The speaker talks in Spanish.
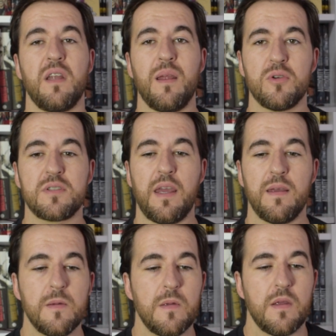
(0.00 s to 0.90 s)
tenemos
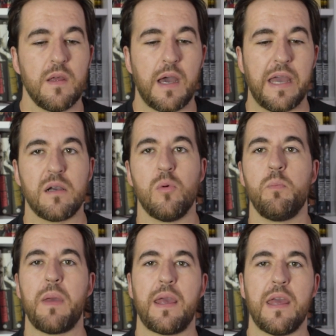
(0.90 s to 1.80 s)
que hay como
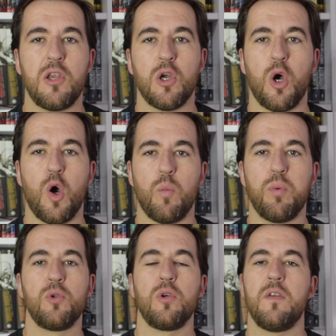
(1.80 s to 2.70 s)
un pequeño
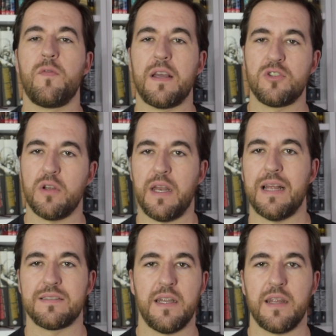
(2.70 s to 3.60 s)
punto de inflexión en
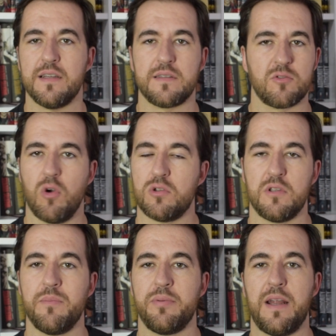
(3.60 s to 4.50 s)
la serie, en estas
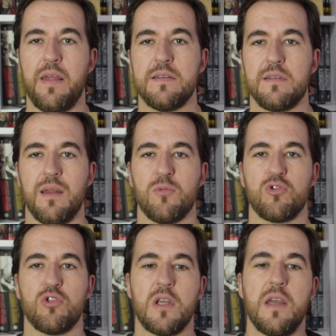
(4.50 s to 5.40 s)
cuatro temporadas.
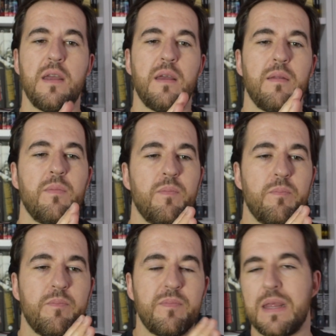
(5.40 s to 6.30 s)
Tenemos dos
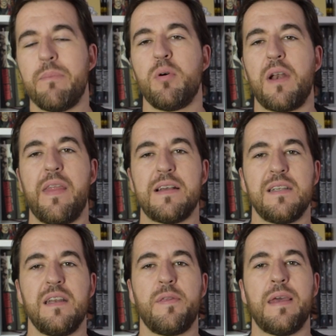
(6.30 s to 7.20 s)
temporadas
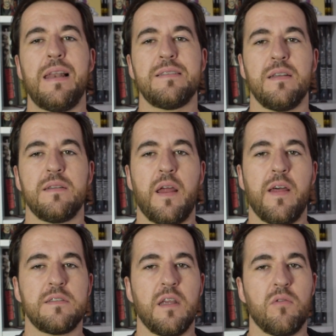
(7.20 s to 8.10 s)
iniciales
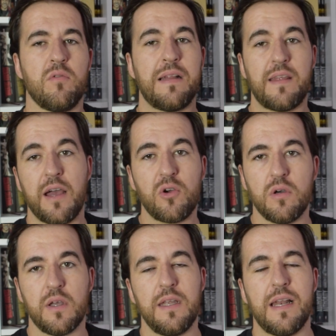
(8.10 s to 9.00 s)
centradas en un
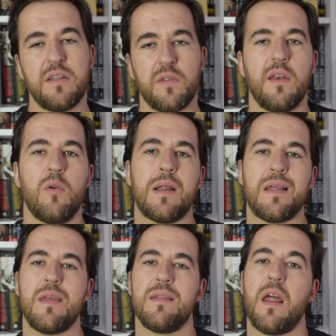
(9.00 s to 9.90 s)
atraco y la tercera y
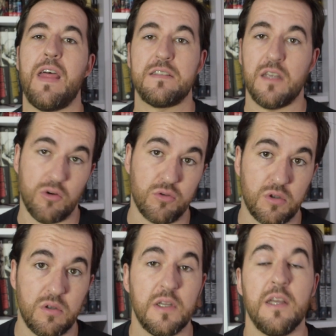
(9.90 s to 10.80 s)
cuarta centradas en
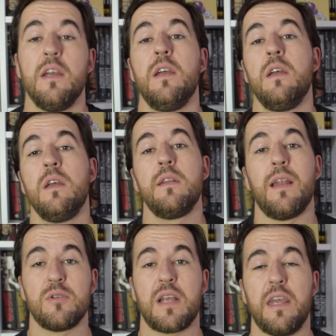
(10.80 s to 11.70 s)
otro.
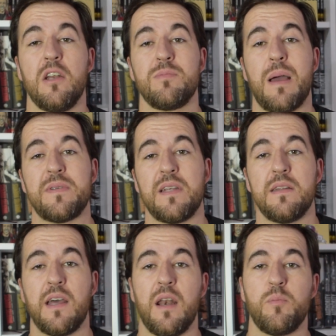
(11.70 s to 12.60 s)
Tenemos que aquí nos va a
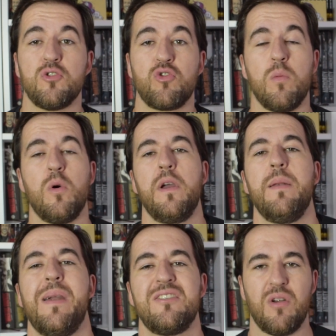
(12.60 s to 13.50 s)
presentar pues como
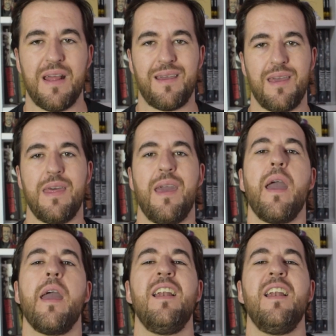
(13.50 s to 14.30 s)
el personaje de